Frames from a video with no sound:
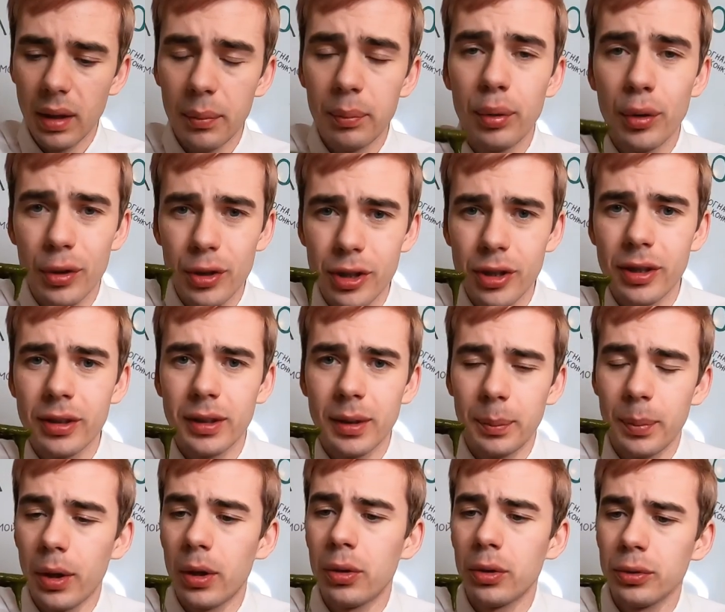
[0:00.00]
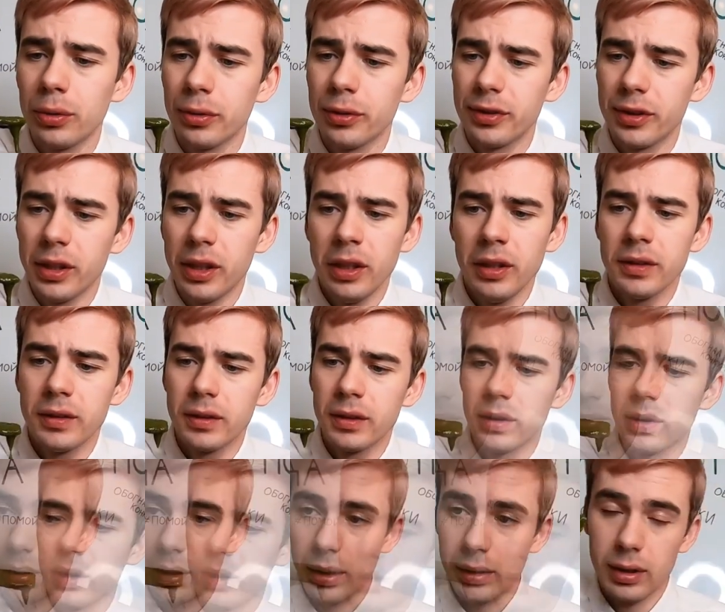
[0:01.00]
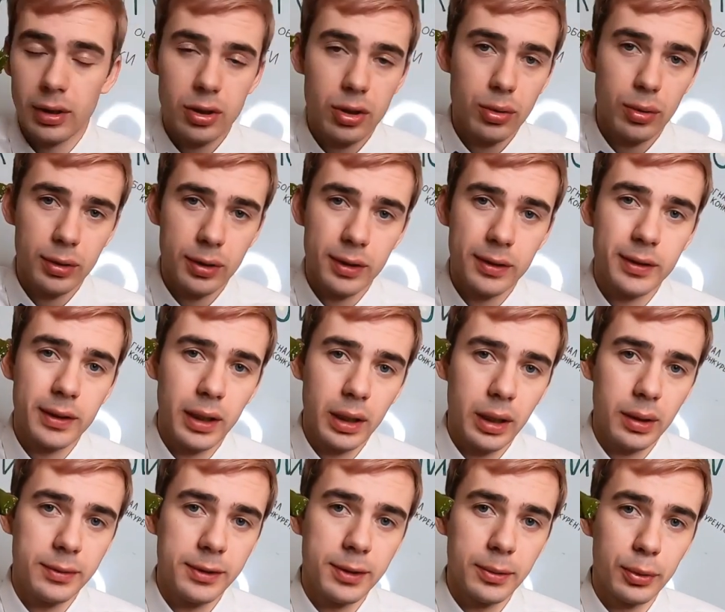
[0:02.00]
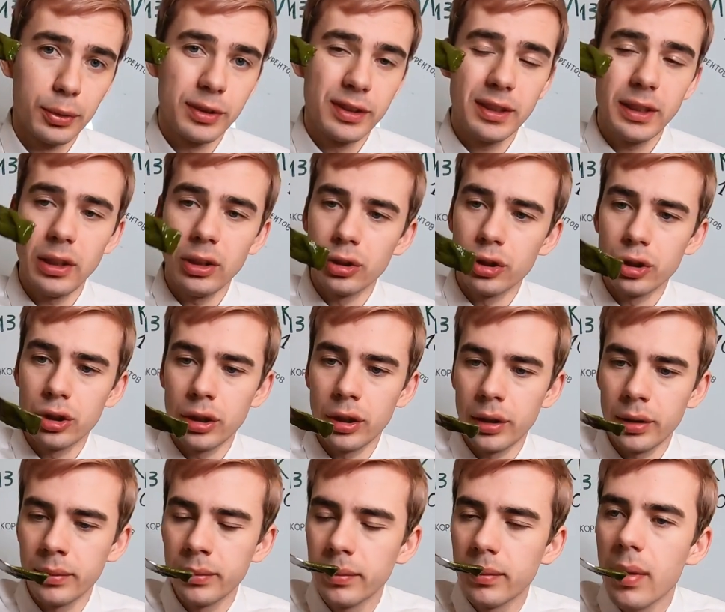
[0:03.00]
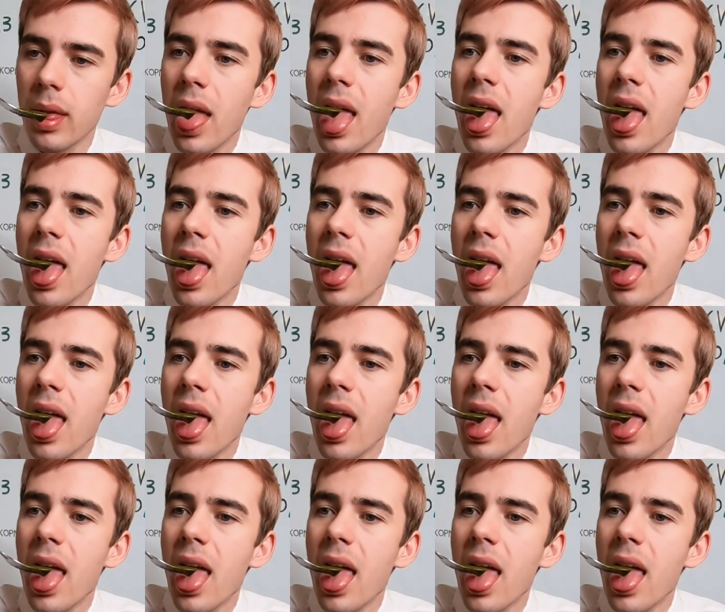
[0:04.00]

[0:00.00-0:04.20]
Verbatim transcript: Борщик-то походу скис. Это что-то, скорее всего, скисшее.